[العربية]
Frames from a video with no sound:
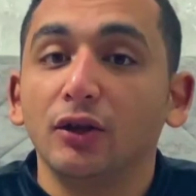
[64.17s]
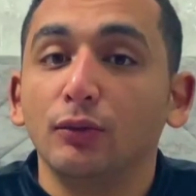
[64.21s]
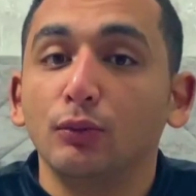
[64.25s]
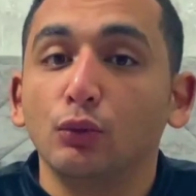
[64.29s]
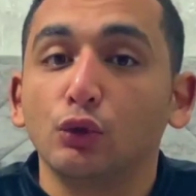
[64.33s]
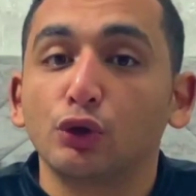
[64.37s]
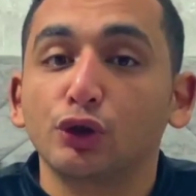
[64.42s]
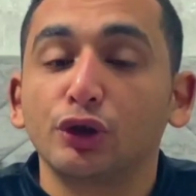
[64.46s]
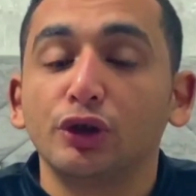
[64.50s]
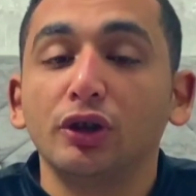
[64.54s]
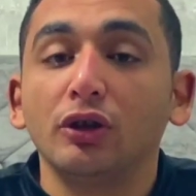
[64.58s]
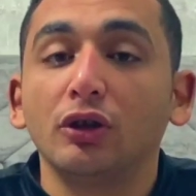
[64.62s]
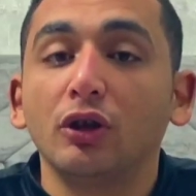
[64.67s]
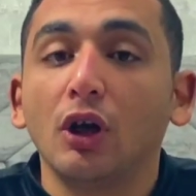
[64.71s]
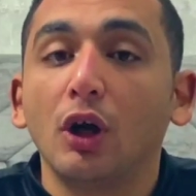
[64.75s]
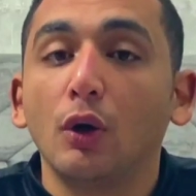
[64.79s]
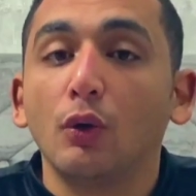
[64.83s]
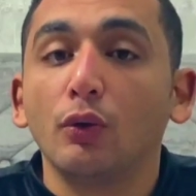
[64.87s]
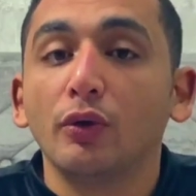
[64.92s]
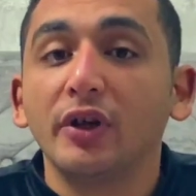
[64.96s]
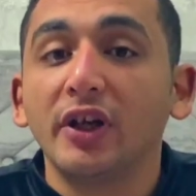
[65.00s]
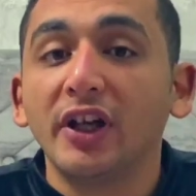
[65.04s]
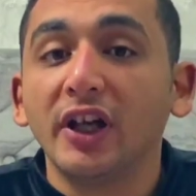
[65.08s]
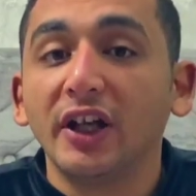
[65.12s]
الموسيقى
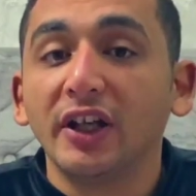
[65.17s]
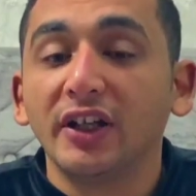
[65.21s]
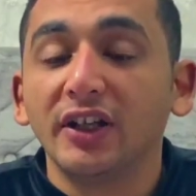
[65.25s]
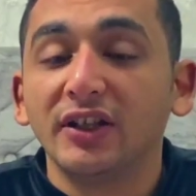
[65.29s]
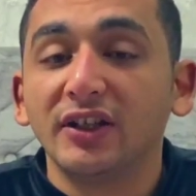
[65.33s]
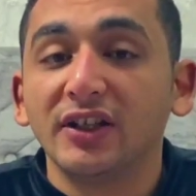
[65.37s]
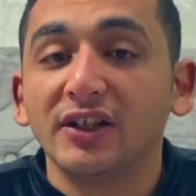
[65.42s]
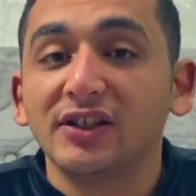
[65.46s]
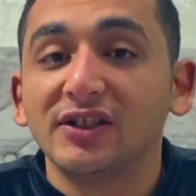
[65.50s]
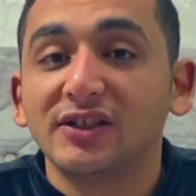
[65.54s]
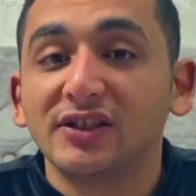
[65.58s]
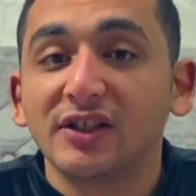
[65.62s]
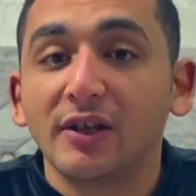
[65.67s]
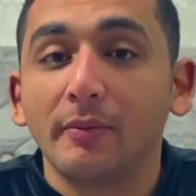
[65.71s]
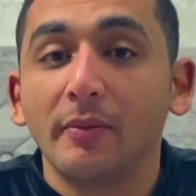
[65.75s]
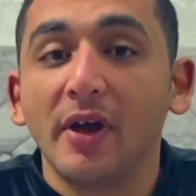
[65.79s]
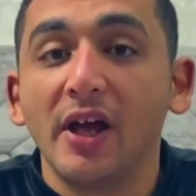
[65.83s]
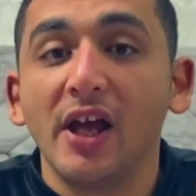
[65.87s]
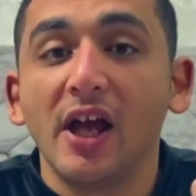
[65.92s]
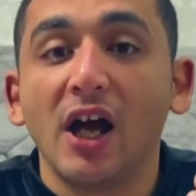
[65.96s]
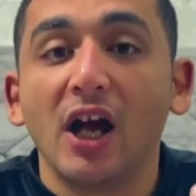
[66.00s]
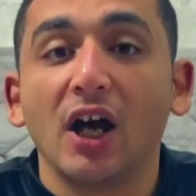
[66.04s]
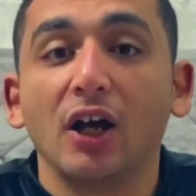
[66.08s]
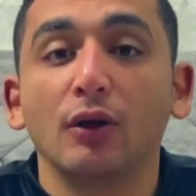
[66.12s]
وناحية
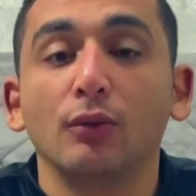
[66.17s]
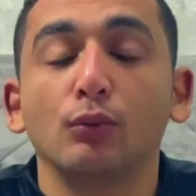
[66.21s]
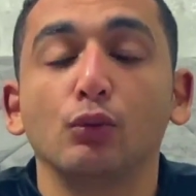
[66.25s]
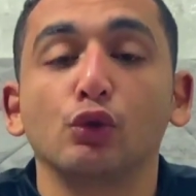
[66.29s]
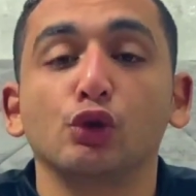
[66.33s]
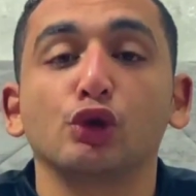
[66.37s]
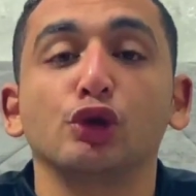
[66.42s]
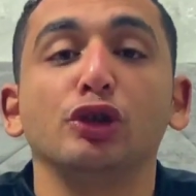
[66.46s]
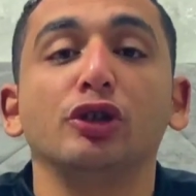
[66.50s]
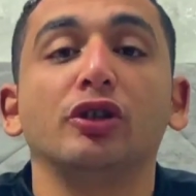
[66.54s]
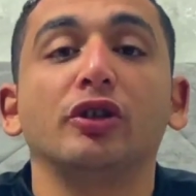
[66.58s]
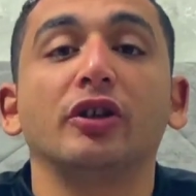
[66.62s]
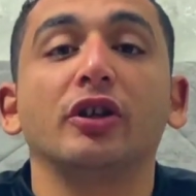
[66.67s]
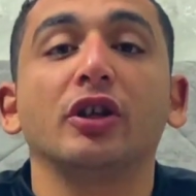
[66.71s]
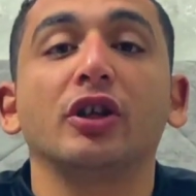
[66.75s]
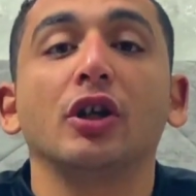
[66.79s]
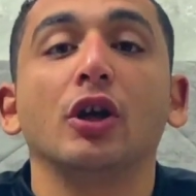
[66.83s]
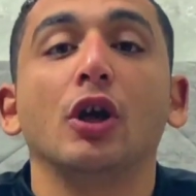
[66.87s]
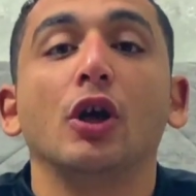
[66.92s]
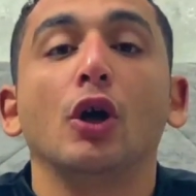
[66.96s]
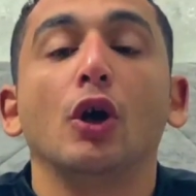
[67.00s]
السماع الموسيقي